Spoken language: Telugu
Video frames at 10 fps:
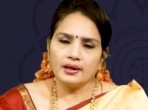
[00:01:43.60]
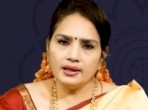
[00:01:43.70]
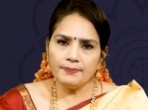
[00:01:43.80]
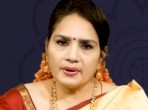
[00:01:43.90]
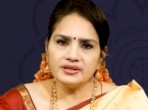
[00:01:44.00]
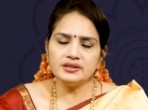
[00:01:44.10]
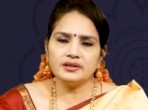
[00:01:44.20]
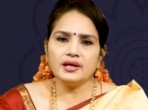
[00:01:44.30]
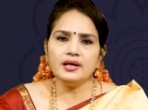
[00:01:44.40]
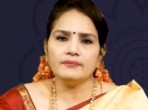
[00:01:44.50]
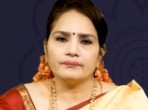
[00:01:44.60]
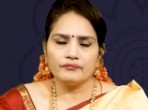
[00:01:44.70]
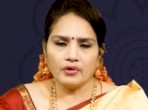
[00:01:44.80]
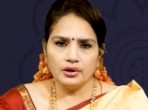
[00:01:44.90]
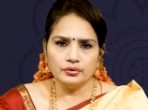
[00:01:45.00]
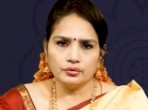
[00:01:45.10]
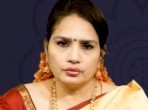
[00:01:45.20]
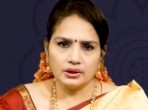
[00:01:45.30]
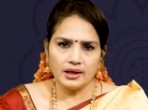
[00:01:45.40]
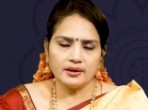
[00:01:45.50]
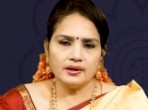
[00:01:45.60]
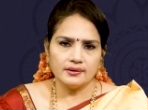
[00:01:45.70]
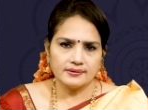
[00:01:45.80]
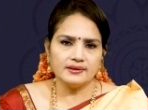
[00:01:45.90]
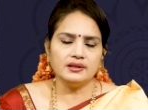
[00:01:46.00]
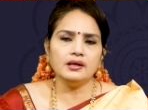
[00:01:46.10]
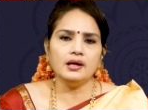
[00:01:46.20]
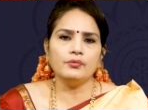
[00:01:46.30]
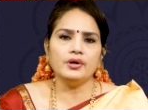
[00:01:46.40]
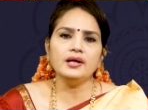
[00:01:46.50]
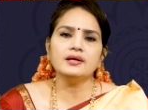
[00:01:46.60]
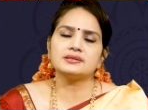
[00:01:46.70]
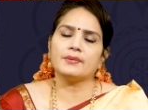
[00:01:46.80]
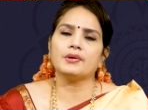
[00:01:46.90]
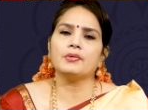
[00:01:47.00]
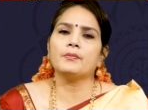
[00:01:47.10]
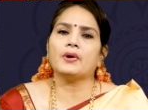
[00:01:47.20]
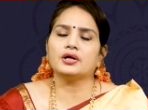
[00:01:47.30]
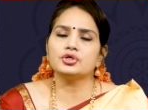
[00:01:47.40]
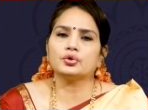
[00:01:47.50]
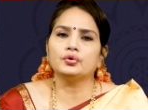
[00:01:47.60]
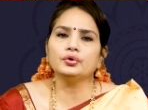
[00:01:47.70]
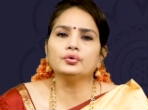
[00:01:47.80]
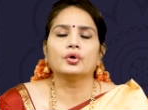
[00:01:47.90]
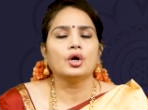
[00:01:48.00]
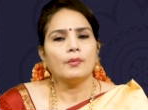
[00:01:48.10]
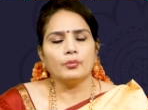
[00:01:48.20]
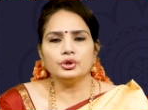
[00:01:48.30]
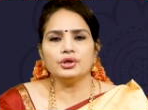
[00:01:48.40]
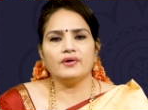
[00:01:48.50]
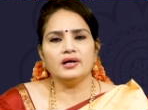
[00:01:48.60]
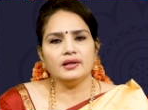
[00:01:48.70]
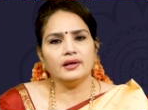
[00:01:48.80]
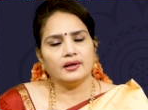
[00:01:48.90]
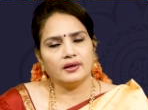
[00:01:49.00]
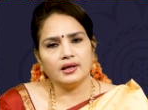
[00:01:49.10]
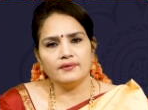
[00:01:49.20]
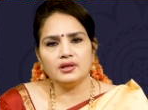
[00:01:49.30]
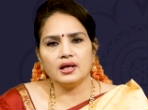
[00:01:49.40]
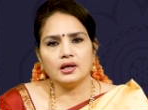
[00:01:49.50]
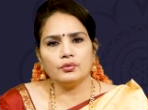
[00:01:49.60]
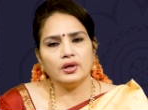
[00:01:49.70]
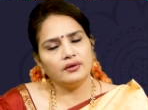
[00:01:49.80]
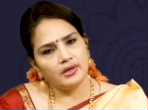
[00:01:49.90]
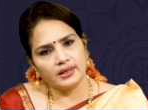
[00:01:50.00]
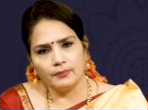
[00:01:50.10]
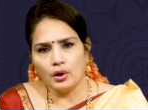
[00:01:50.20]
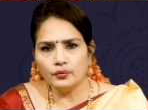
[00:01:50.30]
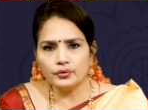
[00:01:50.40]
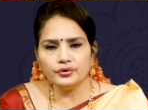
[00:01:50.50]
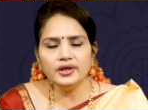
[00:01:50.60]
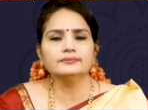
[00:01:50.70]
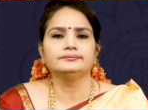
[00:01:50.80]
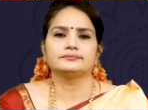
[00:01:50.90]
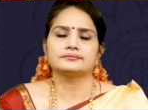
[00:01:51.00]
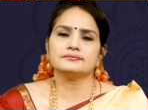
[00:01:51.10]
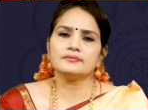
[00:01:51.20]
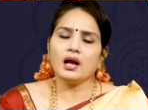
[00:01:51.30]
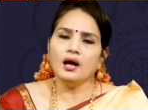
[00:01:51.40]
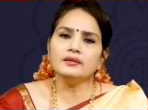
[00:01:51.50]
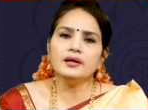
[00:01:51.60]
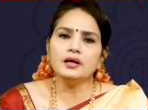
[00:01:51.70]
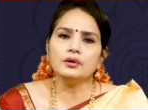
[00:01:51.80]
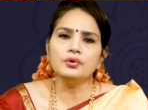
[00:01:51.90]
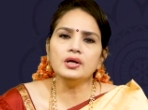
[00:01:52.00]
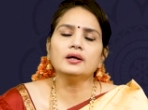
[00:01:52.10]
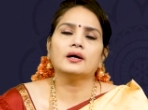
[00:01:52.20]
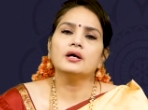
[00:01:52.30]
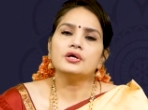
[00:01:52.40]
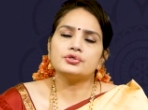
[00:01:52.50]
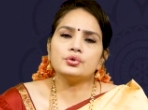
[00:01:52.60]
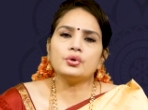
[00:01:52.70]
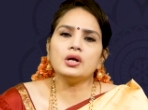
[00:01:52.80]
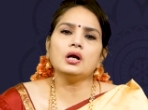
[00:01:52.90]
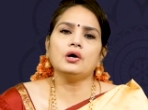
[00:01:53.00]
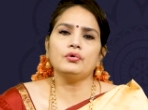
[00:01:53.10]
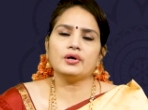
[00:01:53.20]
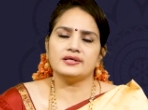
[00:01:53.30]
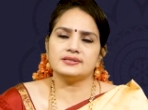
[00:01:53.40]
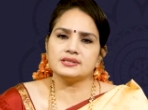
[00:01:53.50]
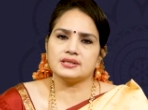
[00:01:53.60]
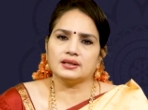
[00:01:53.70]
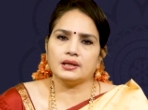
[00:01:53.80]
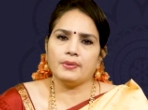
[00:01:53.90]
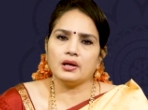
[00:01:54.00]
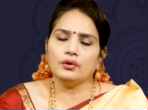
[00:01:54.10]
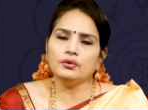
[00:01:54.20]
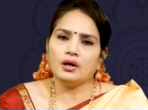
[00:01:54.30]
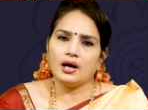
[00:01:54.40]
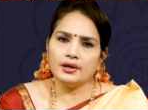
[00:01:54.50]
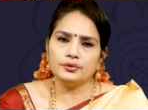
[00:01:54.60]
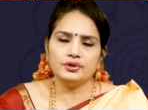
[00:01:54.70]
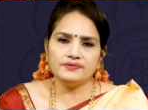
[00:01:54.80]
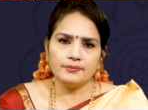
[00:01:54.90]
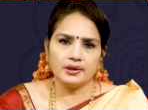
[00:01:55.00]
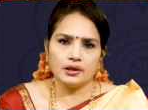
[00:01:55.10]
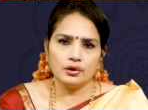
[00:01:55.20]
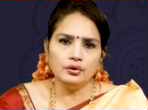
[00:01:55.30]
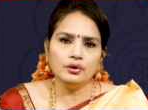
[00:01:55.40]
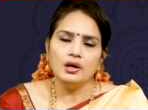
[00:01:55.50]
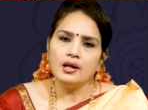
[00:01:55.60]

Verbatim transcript: ఈ పరిస్థితికి వాళ్ళు దానికి సిద్ధంగా ఉండి సంయమనం పాటించుకుంటూ ముందుకు వెళ్తే అన్ని విధాలుగా కూడా వాళ్ళకి బాగుంటుంది అంతేకాకుండా శుక్రరాహువులు కలిసిన సందర్భంలో ఆ యుతి సమయంలో